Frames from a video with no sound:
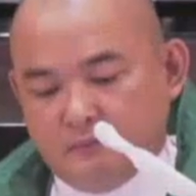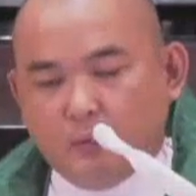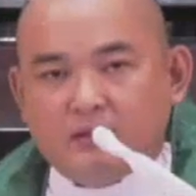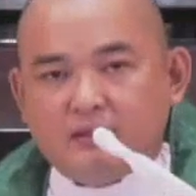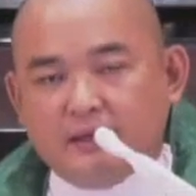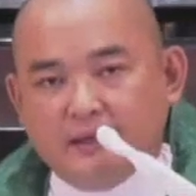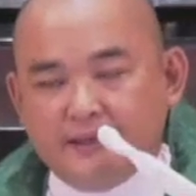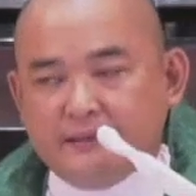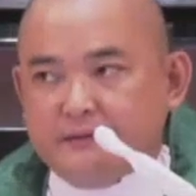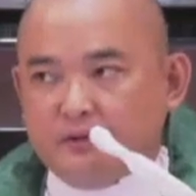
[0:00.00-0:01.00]
Once
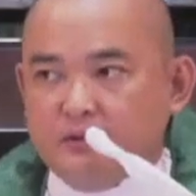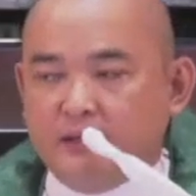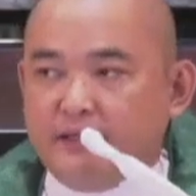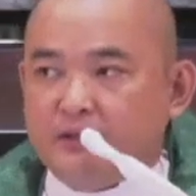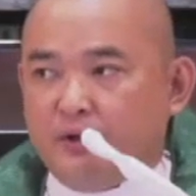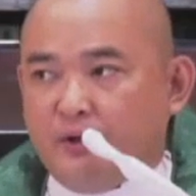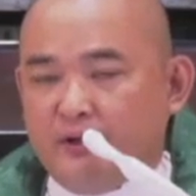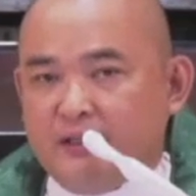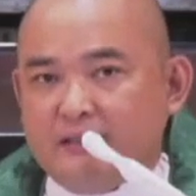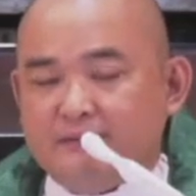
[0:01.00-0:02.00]
again, good day to
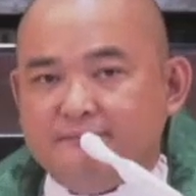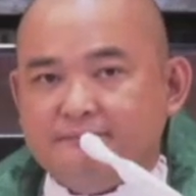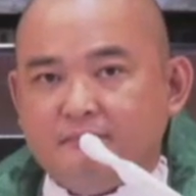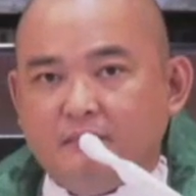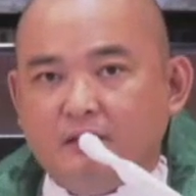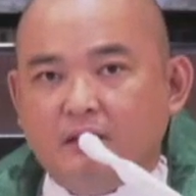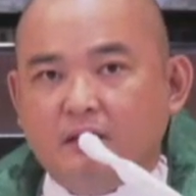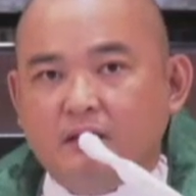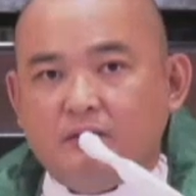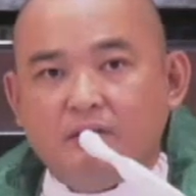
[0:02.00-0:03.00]
all.
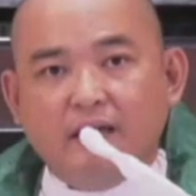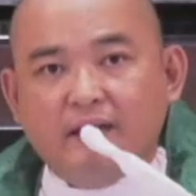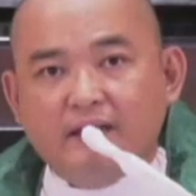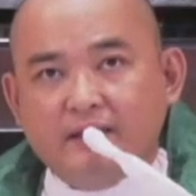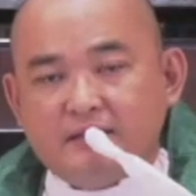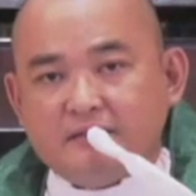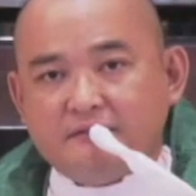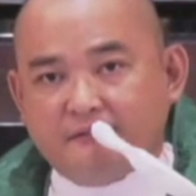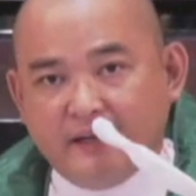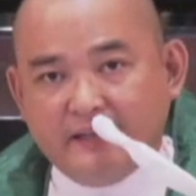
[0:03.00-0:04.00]
Today
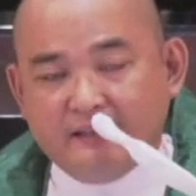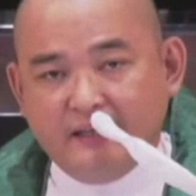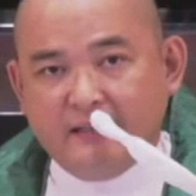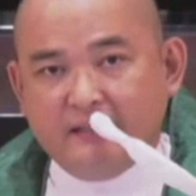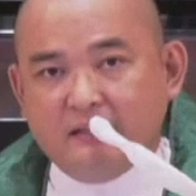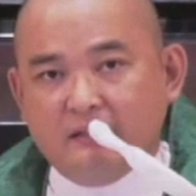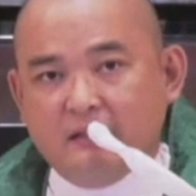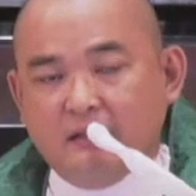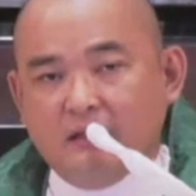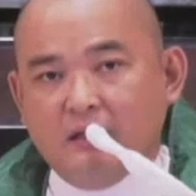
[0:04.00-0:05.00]
is Friday.
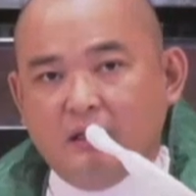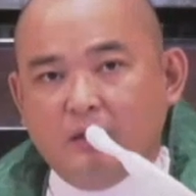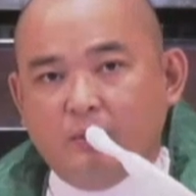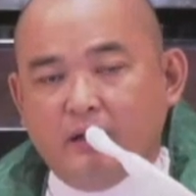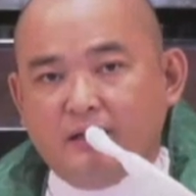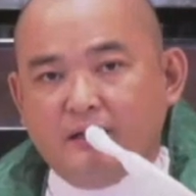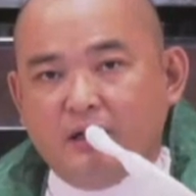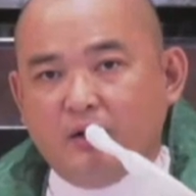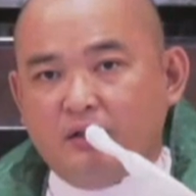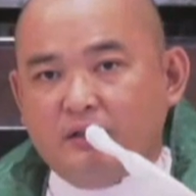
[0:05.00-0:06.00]
We are
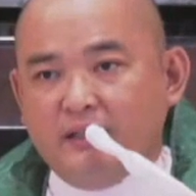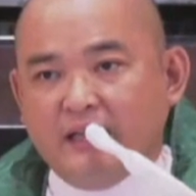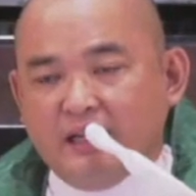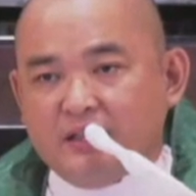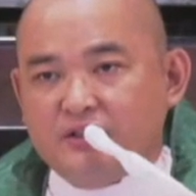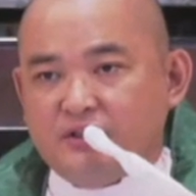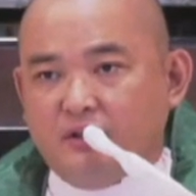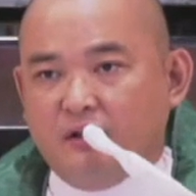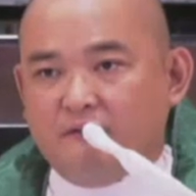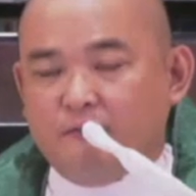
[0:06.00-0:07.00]
now on the
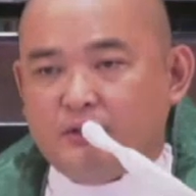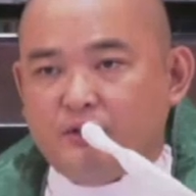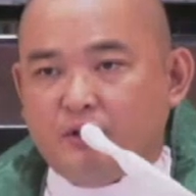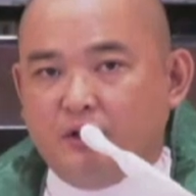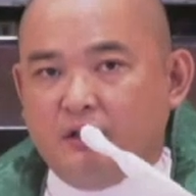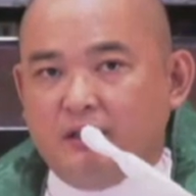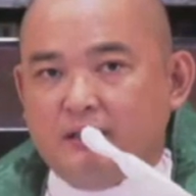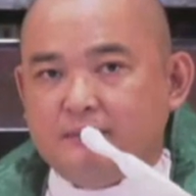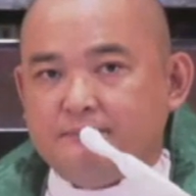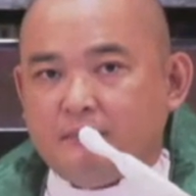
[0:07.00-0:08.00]
edge of what you call
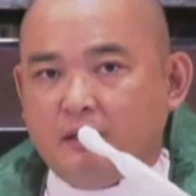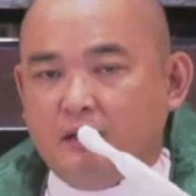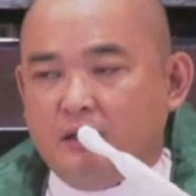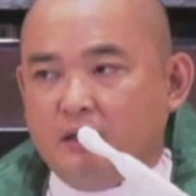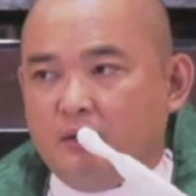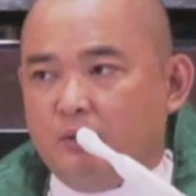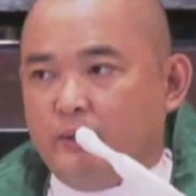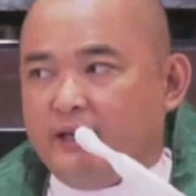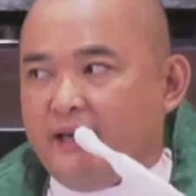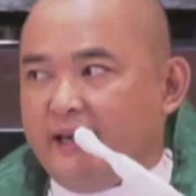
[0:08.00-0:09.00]

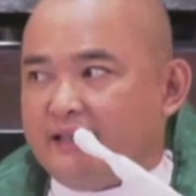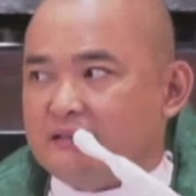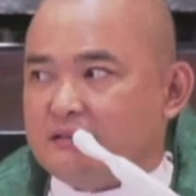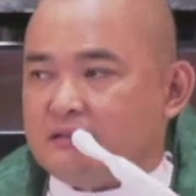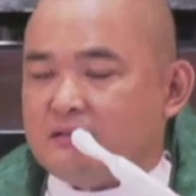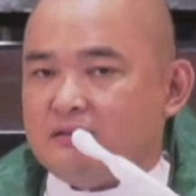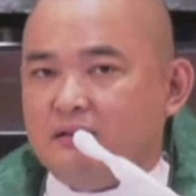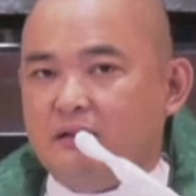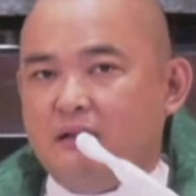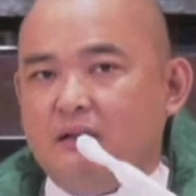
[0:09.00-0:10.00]
weekends.
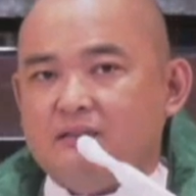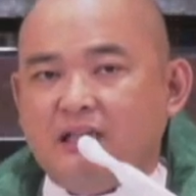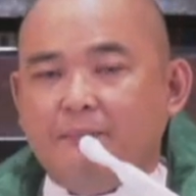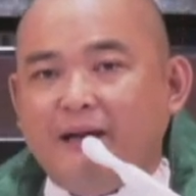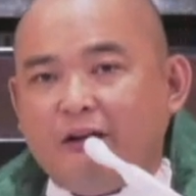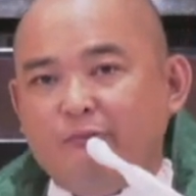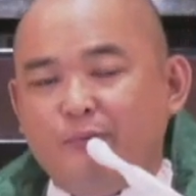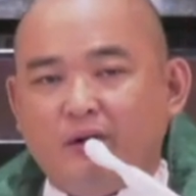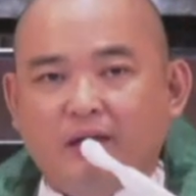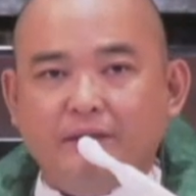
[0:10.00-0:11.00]
Sana
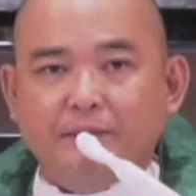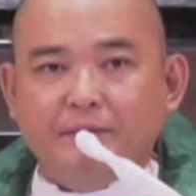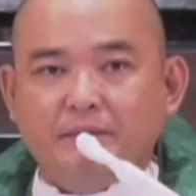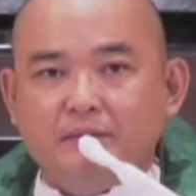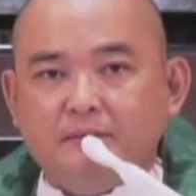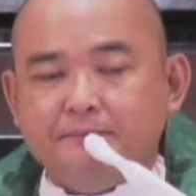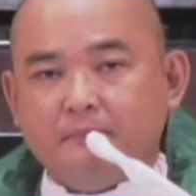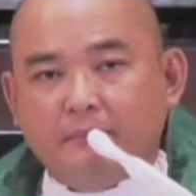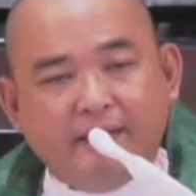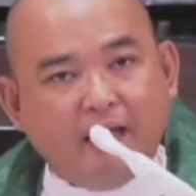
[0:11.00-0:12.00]
magkaroon po kayong
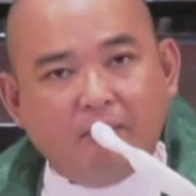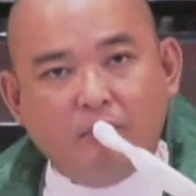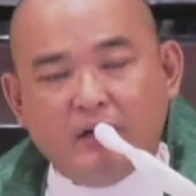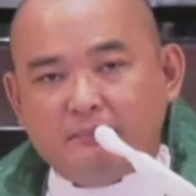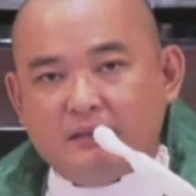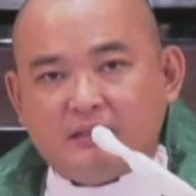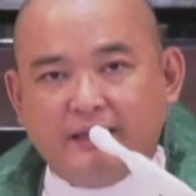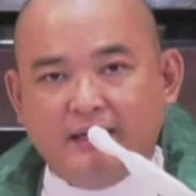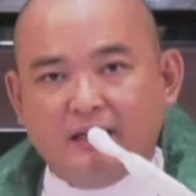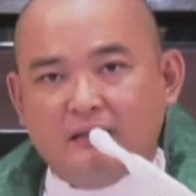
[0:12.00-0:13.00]
mayabong at
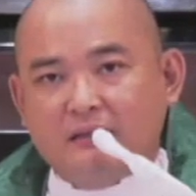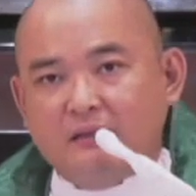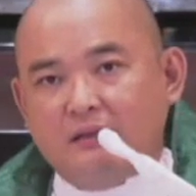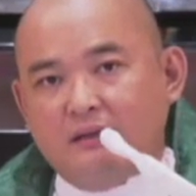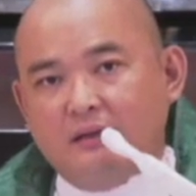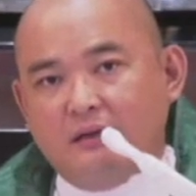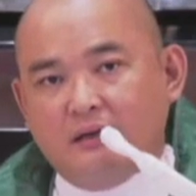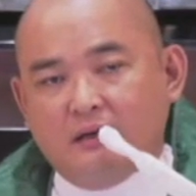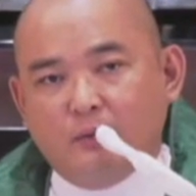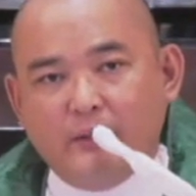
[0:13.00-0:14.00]
masayang
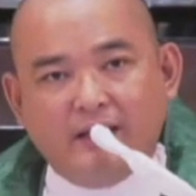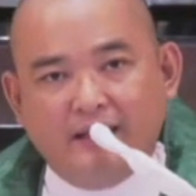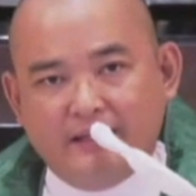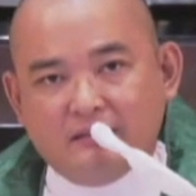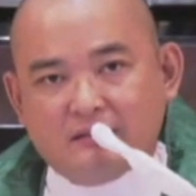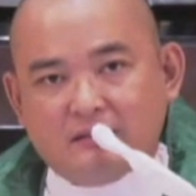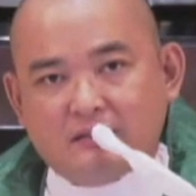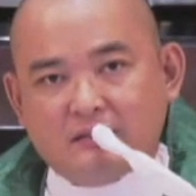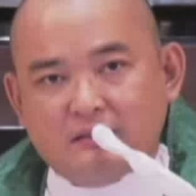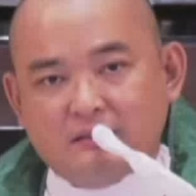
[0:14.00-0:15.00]
weekends.